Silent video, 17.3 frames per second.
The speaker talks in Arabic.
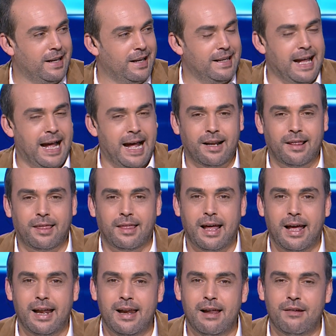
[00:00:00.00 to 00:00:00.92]
لعرض
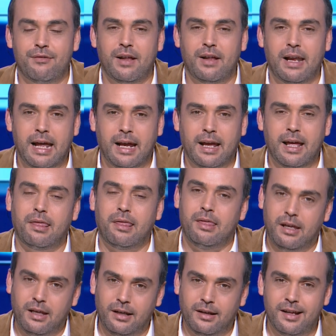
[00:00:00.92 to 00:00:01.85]
الفلاقه
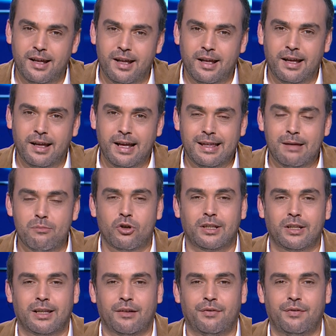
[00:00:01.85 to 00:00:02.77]
اثنين هذه
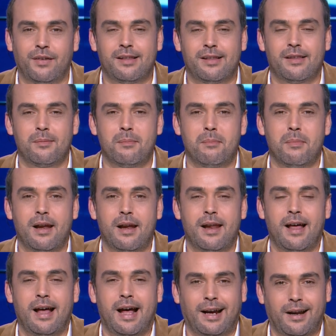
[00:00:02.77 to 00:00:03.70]
مقتطفات من
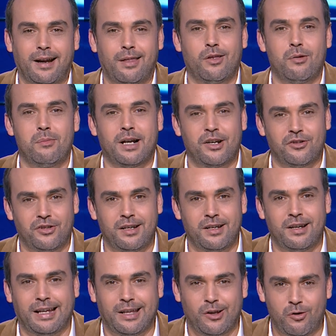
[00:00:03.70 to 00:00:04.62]
العرض ثم راجعين
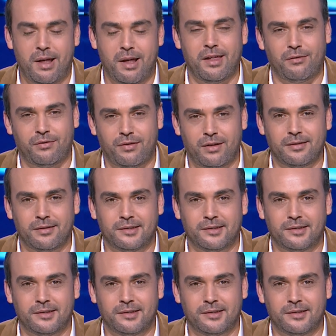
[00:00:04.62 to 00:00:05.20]
نحكيو مع ضيفنا